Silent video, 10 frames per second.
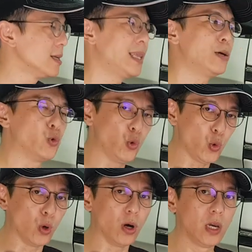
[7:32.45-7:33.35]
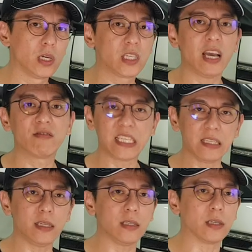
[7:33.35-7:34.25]
那如果是要
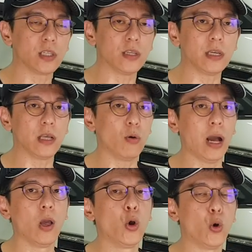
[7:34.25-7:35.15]
竞技的设定的话，